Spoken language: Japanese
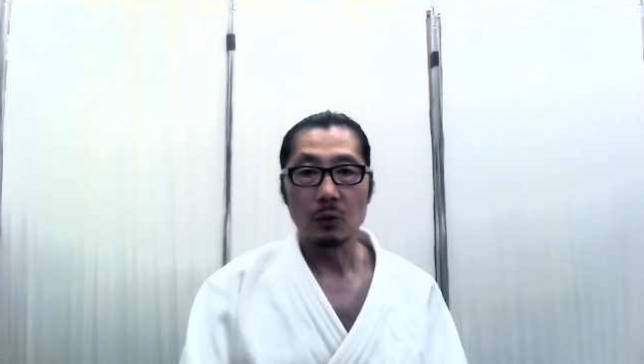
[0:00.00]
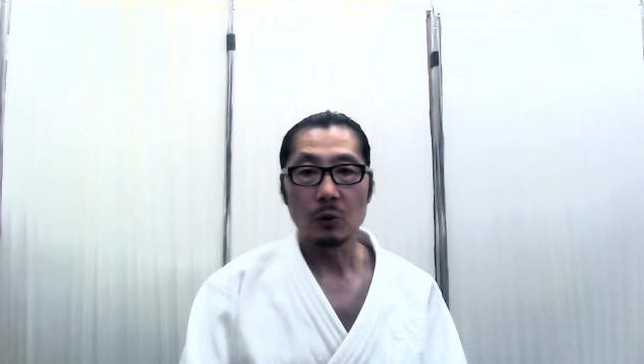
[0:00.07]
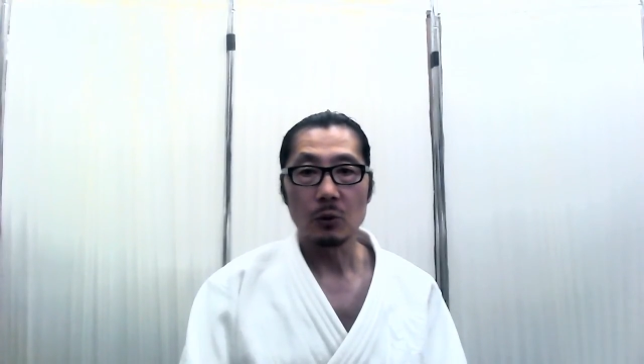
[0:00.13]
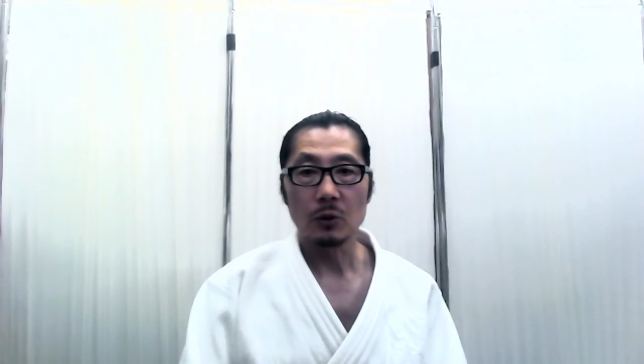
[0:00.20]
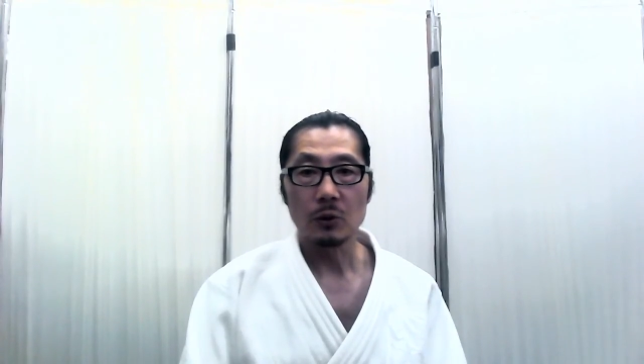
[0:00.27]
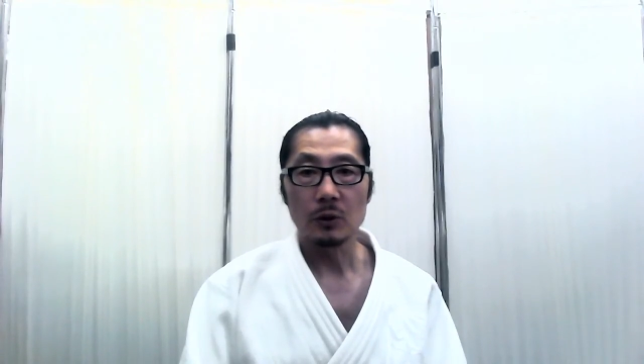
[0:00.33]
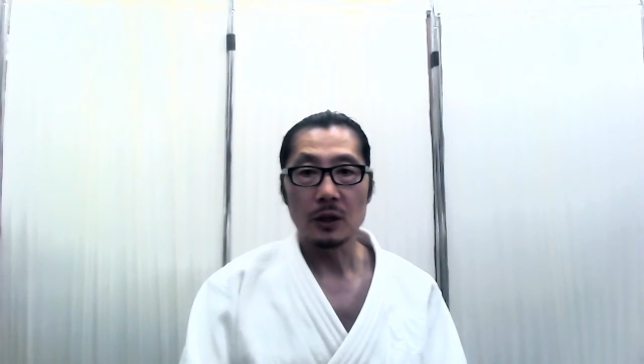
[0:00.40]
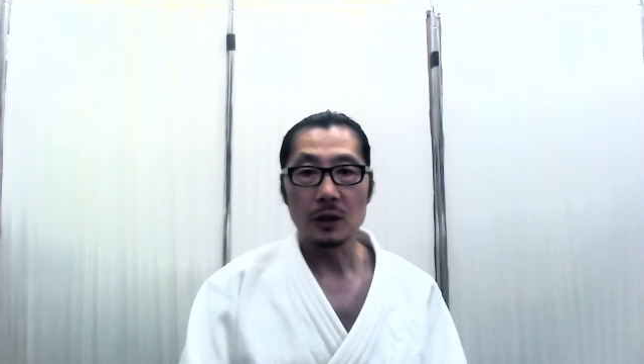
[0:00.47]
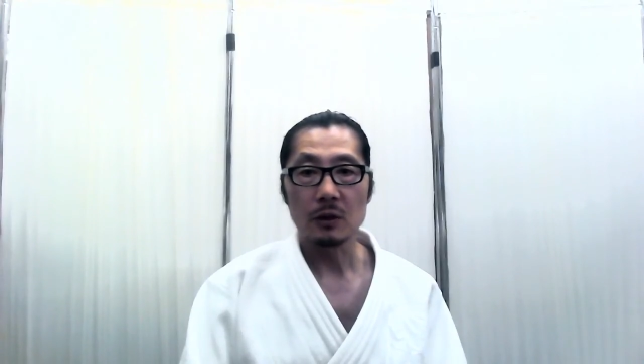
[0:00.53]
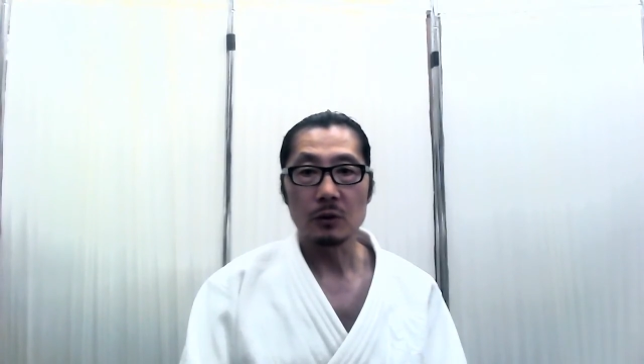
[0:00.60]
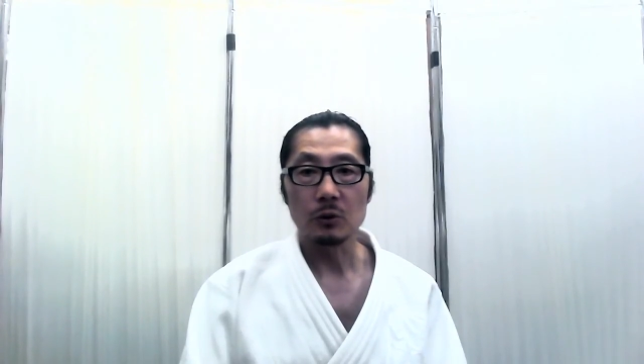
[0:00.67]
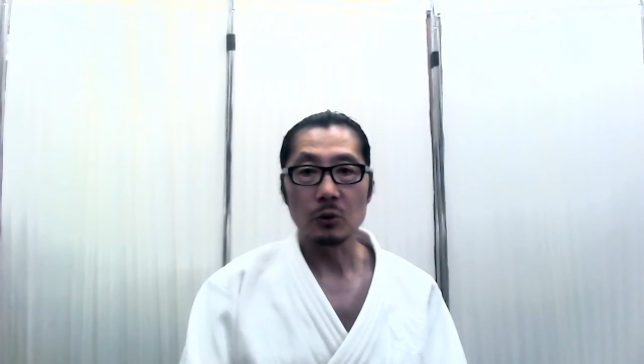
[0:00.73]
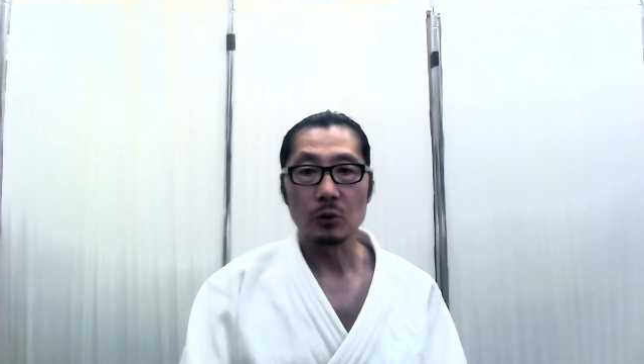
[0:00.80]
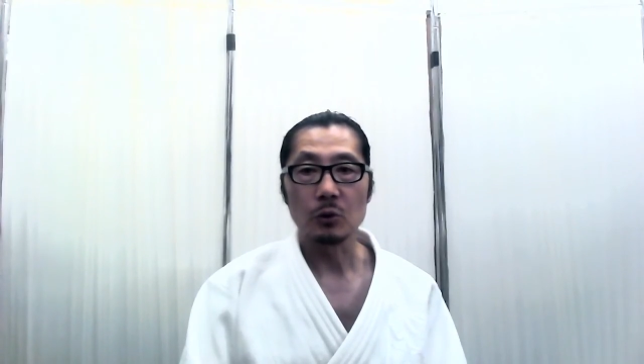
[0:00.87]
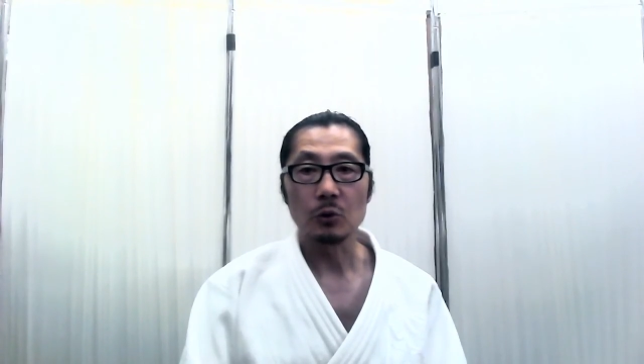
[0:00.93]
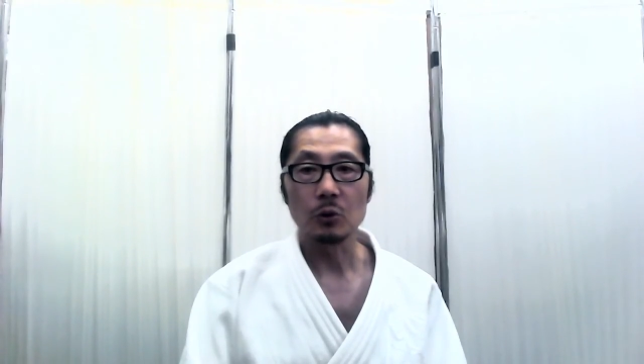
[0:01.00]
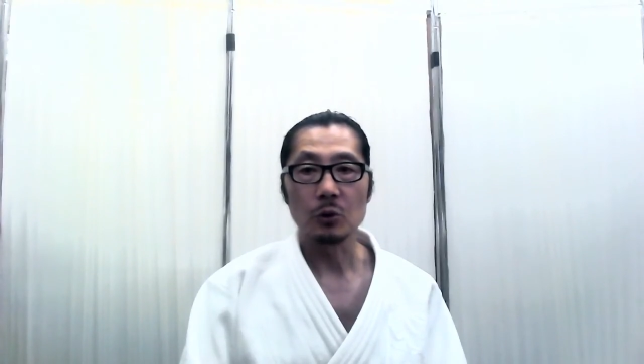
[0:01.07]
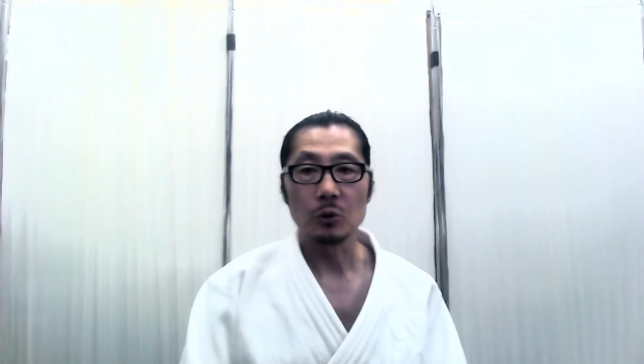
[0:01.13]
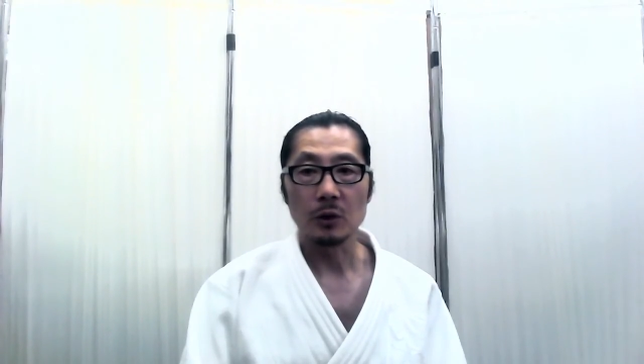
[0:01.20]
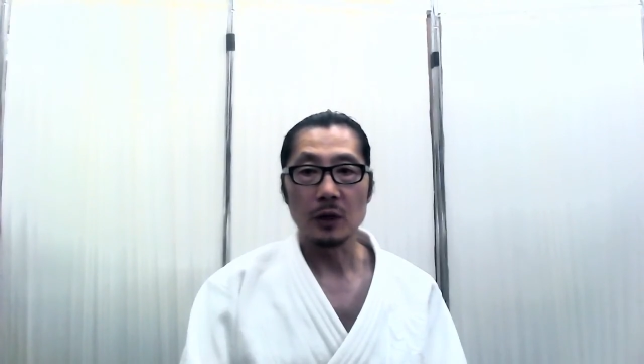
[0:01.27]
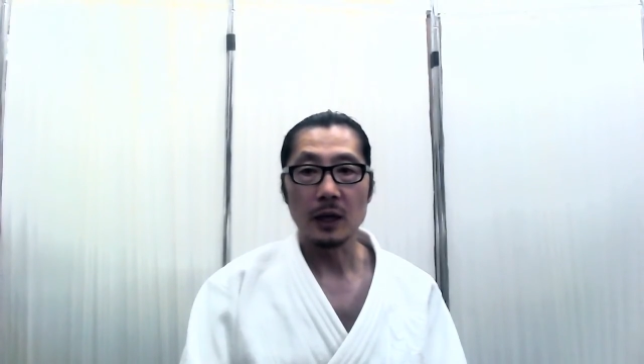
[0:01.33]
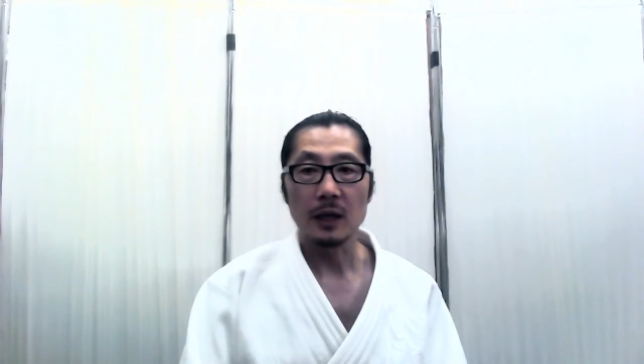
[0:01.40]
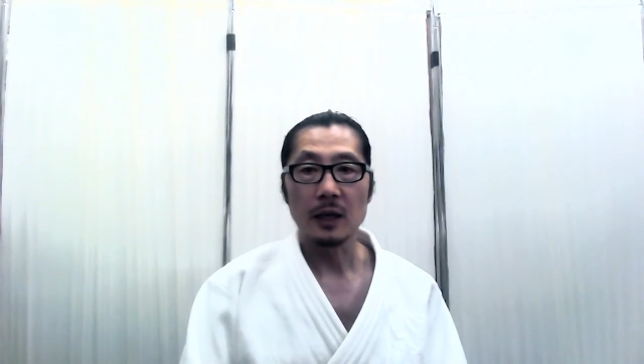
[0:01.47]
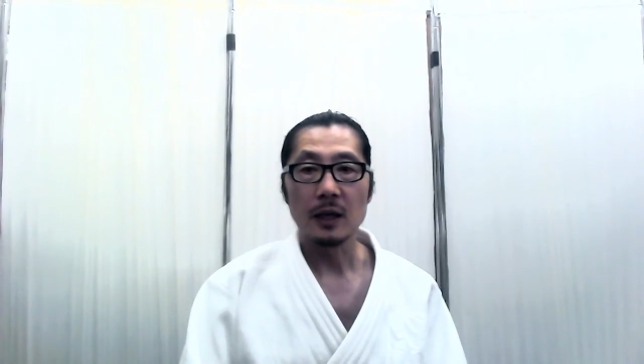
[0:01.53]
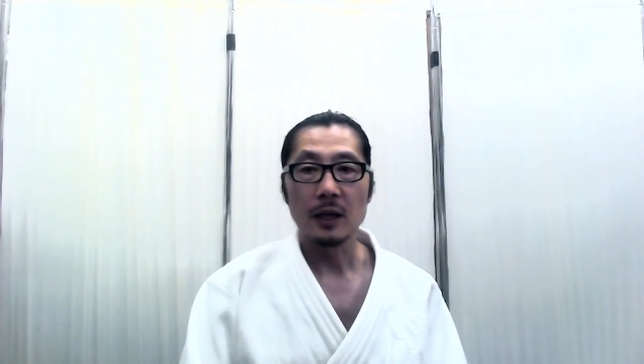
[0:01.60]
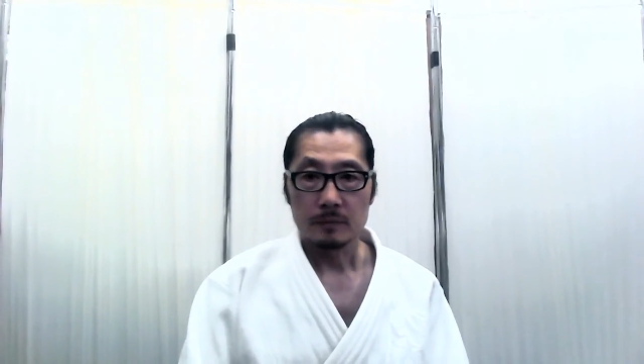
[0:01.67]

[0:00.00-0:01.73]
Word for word: 応用できるということで、